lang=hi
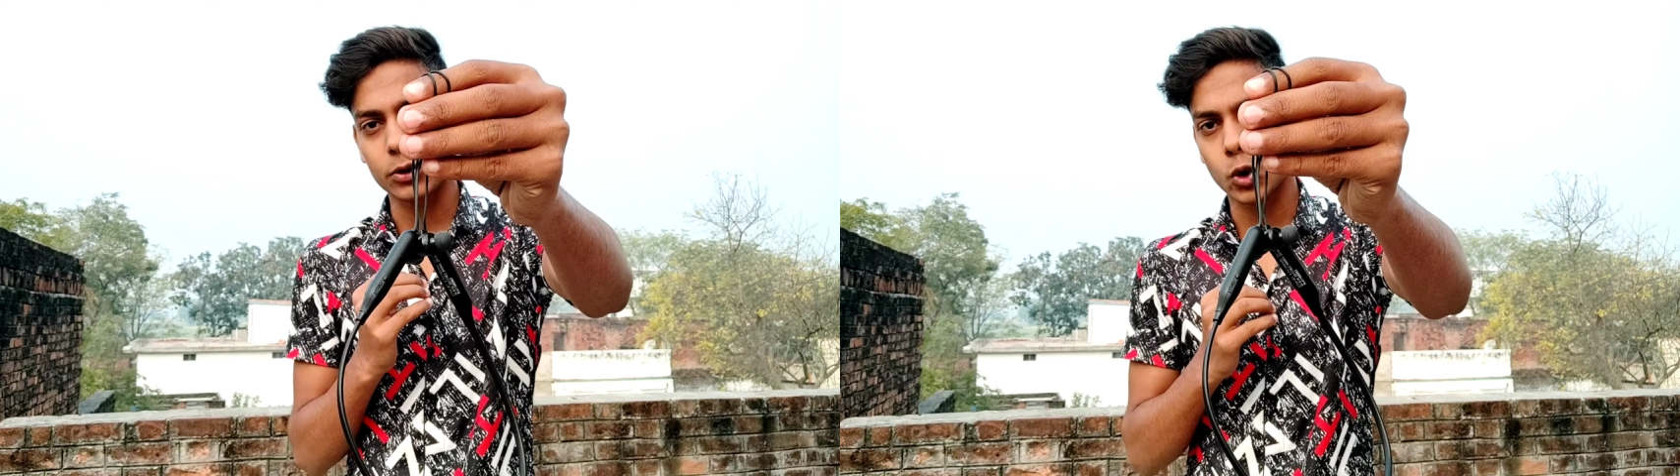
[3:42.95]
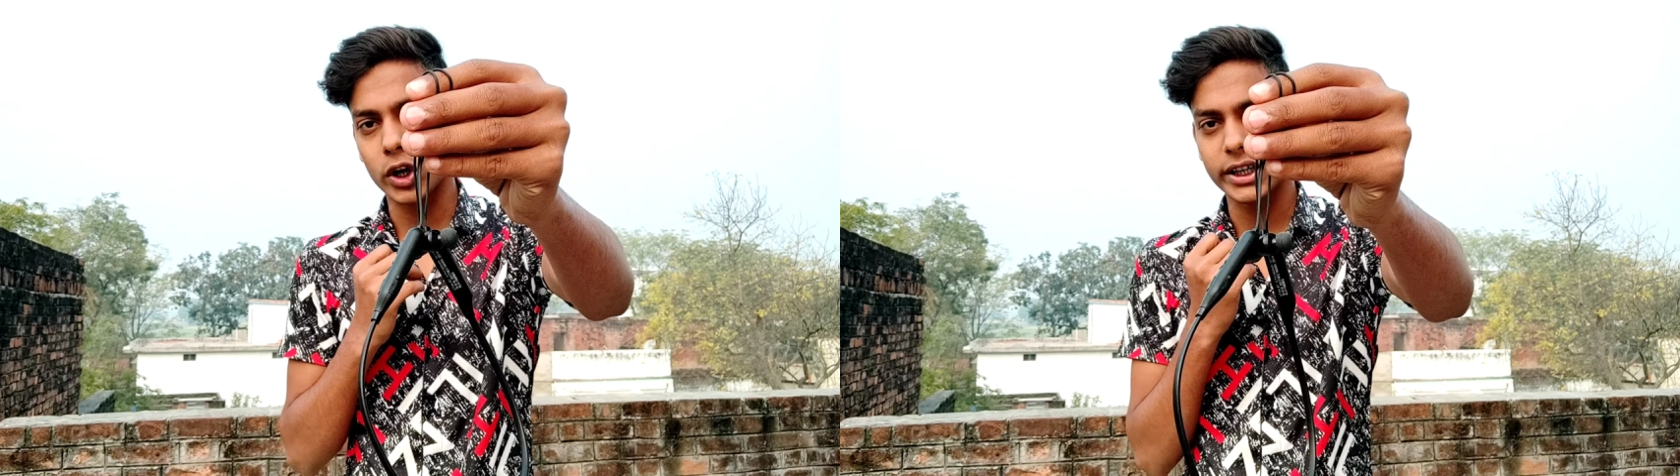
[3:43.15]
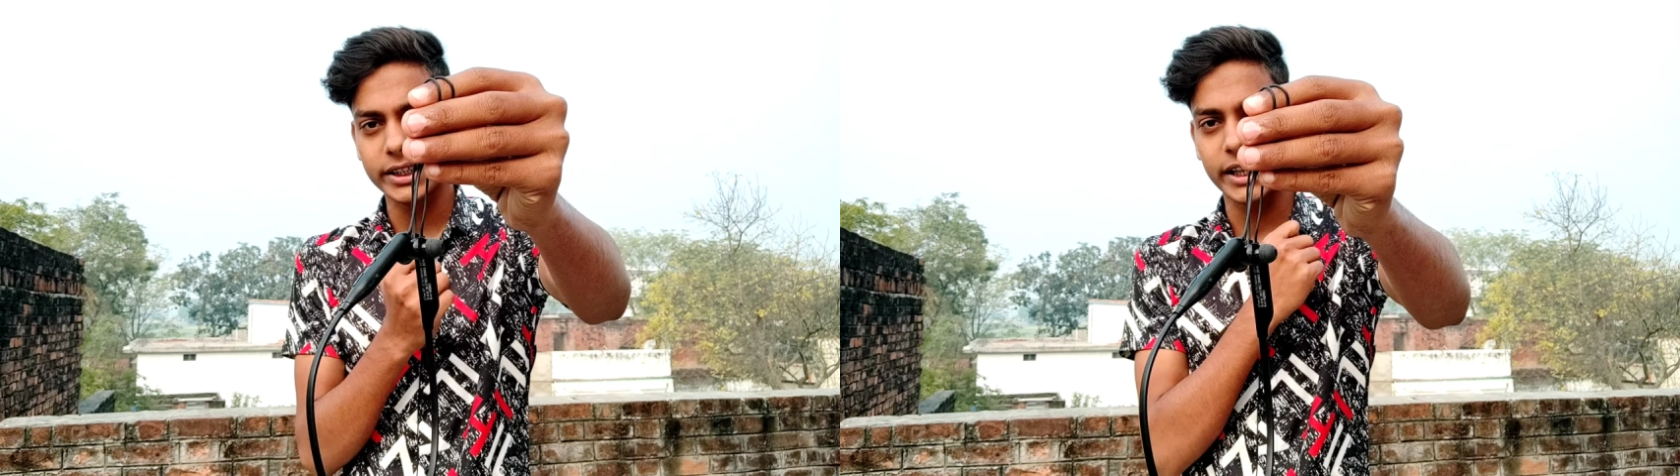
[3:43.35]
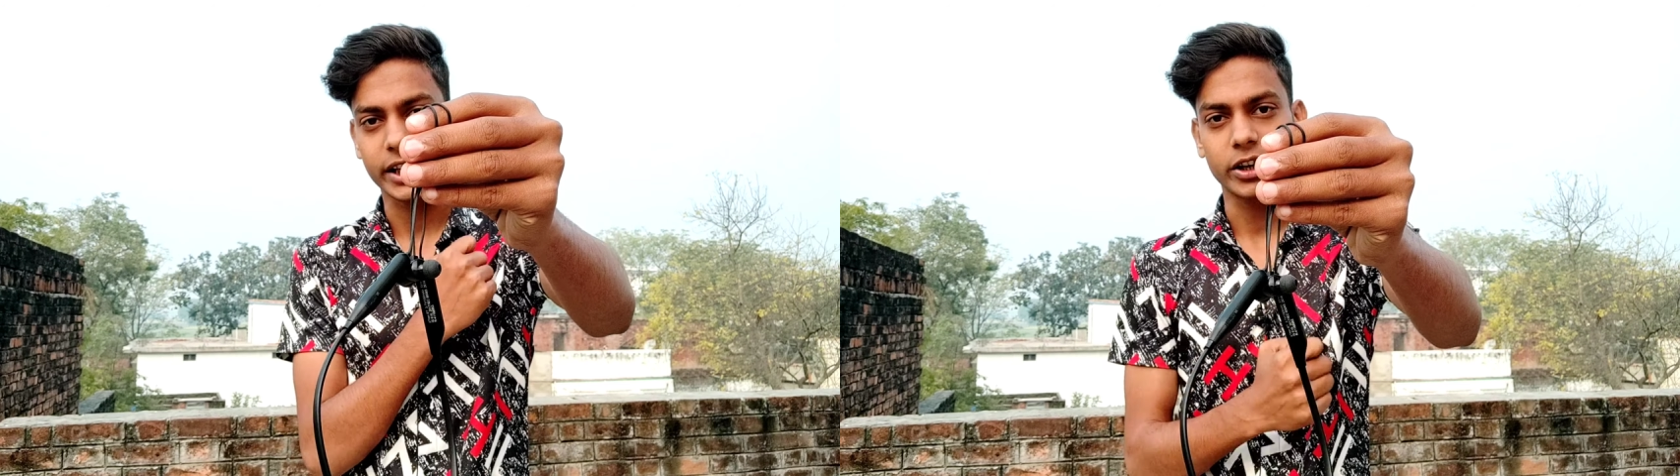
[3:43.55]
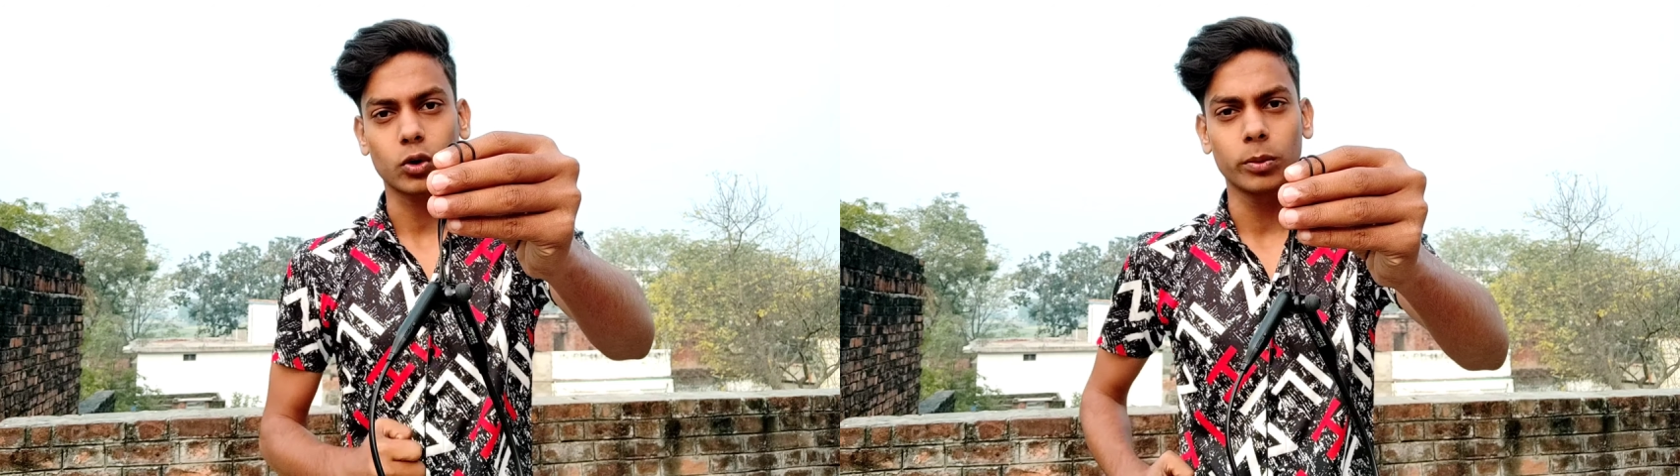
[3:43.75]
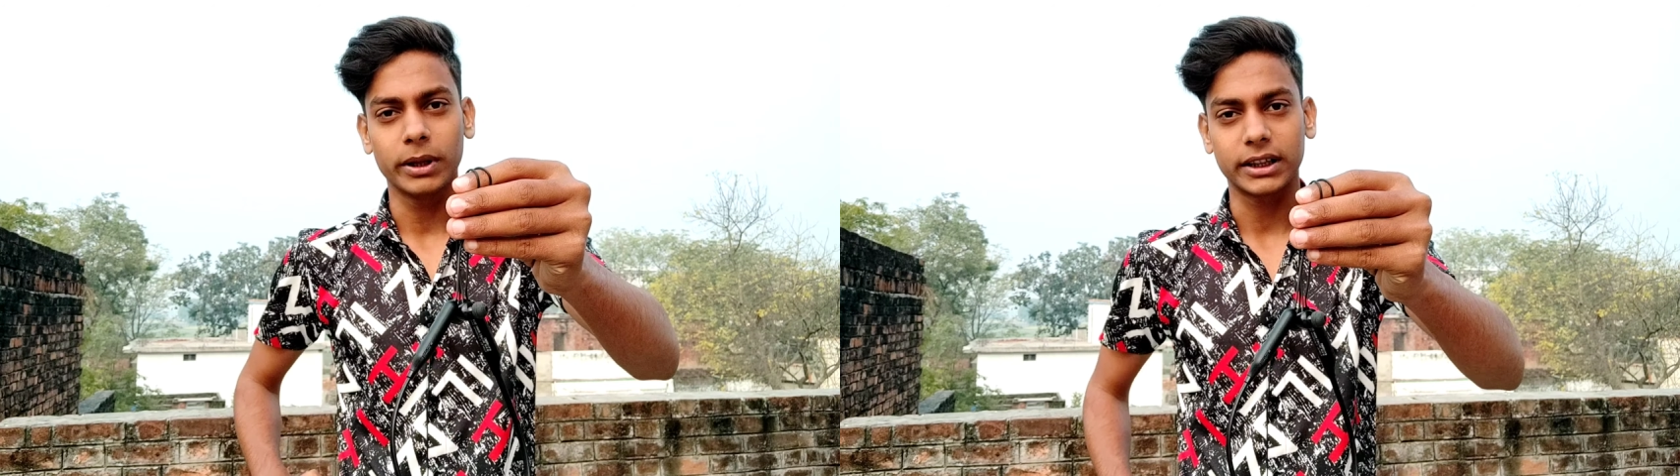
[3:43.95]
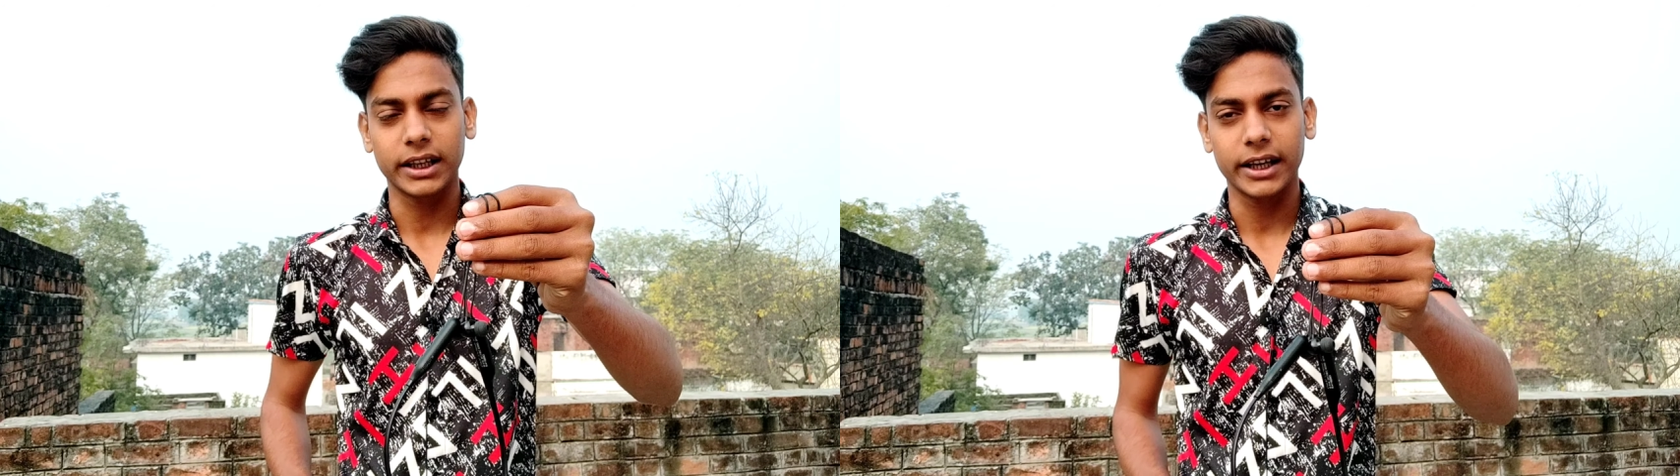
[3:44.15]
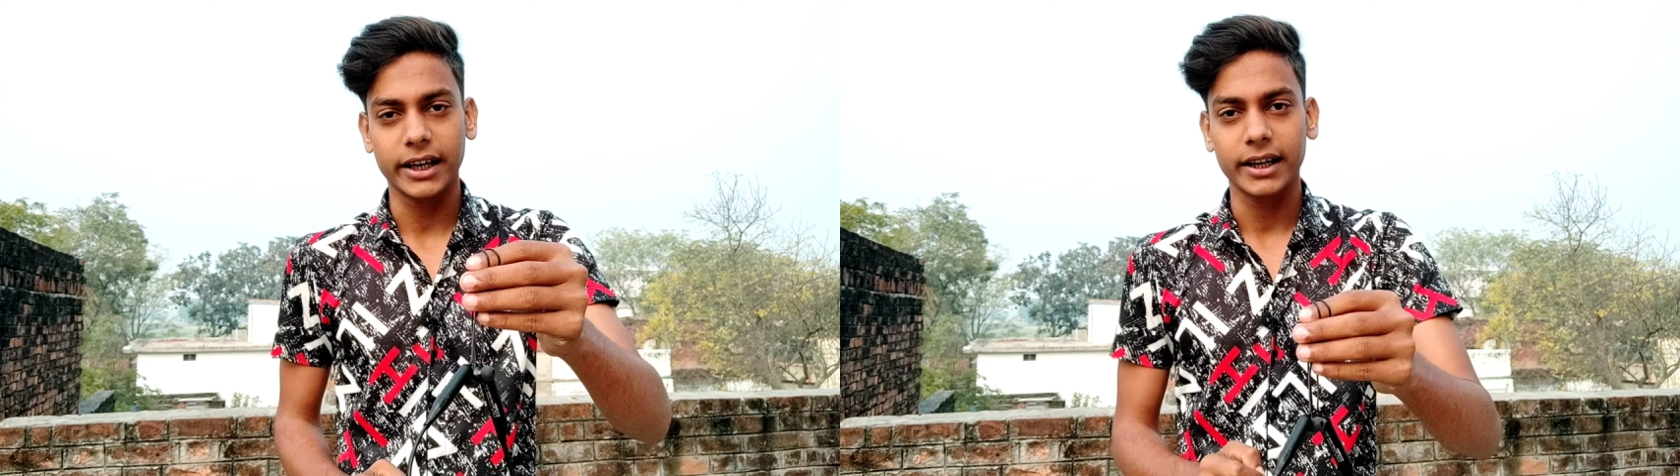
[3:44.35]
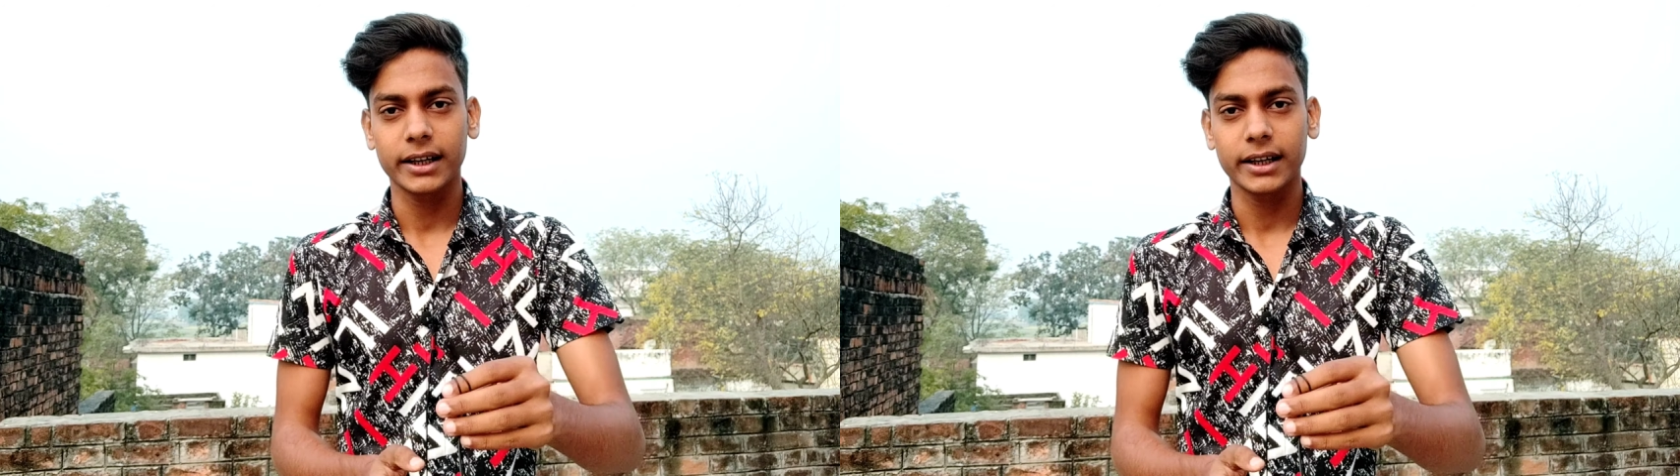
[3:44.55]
साउंड क्वालिटी देखने को मिलती है